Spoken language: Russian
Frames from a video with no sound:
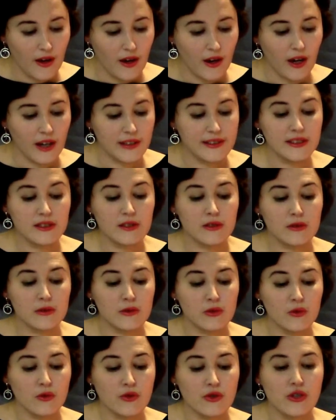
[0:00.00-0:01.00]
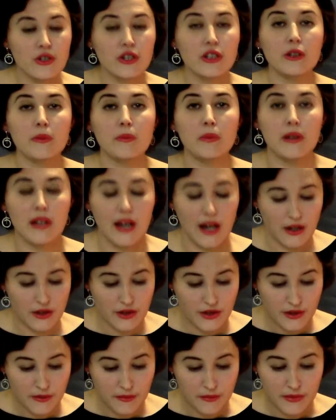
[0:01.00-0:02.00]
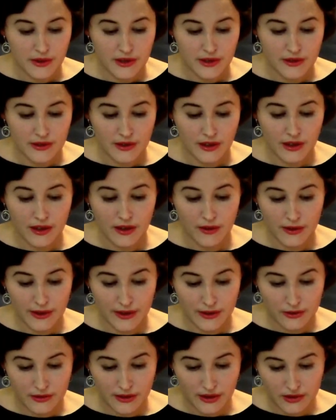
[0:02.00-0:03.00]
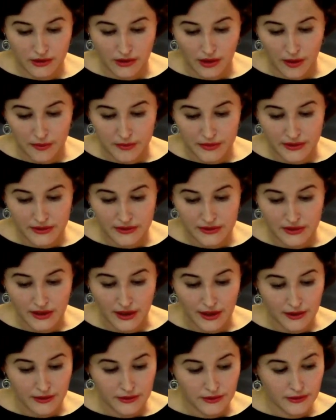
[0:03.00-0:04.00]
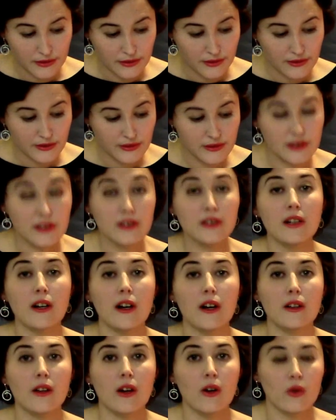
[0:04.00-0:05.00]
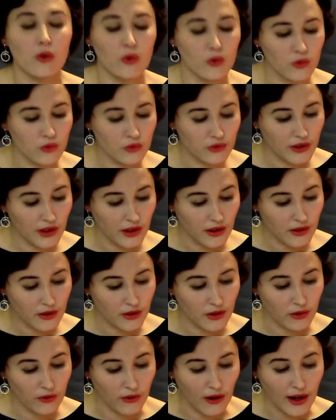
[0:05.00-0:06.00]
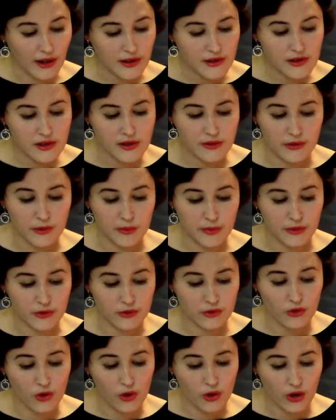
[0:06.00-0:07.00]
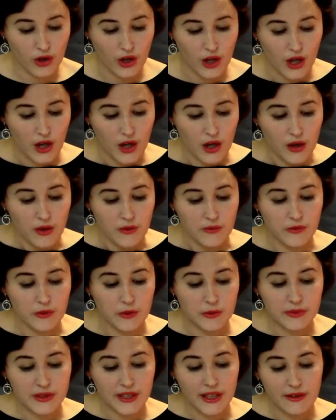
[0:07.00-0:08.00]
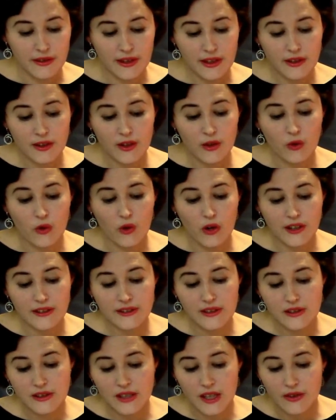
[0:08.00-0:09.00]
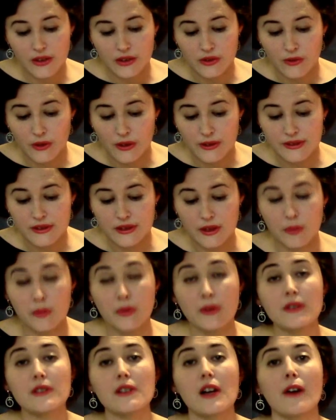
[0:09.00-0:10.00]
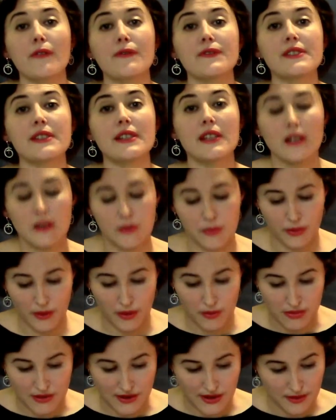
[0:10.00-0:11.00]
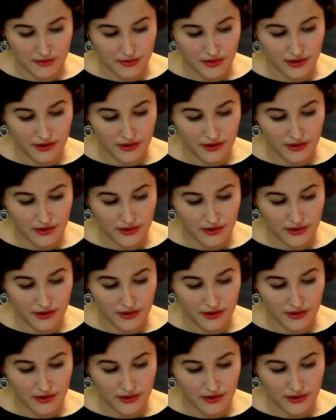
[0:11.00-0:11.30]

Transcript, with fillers: Один из лучших пляжей мира, говорил рекламный сайт. Тихая лагуна, кварцевый песок в мгновение ока заставят вас забыть о всех проблемах.